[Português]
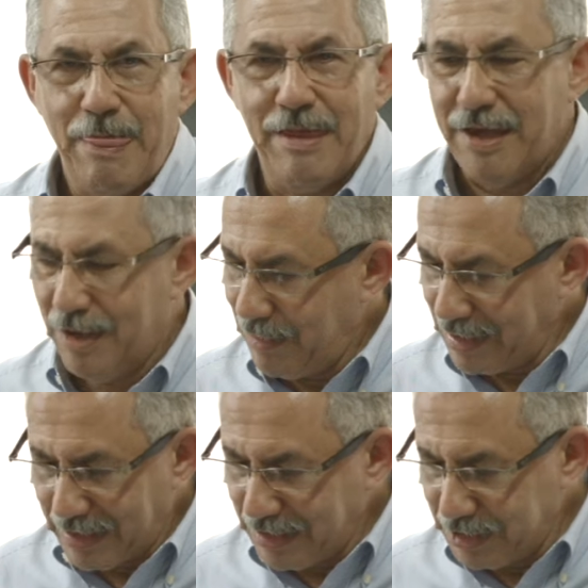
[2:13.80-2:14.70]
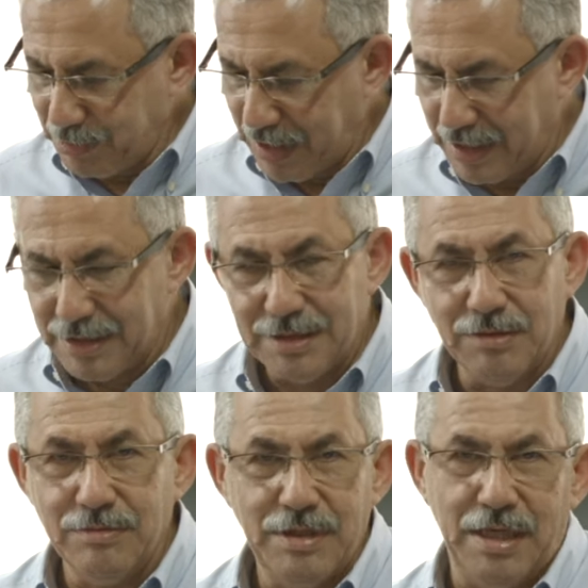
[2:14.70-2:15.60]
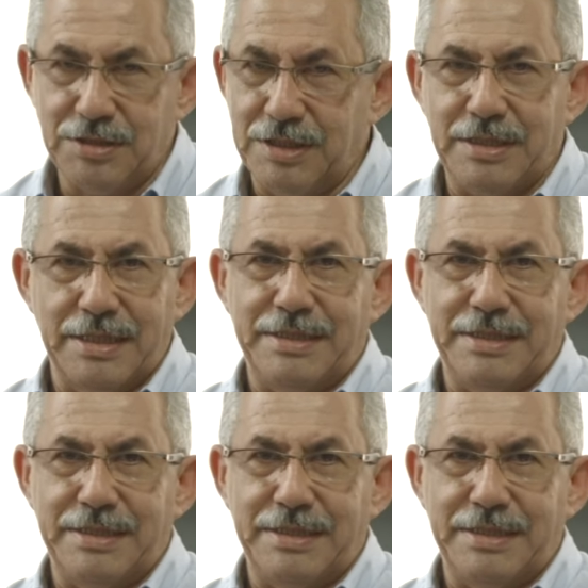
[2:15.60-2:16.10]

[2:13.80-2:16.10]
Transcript: É uma grande bênção e a gente está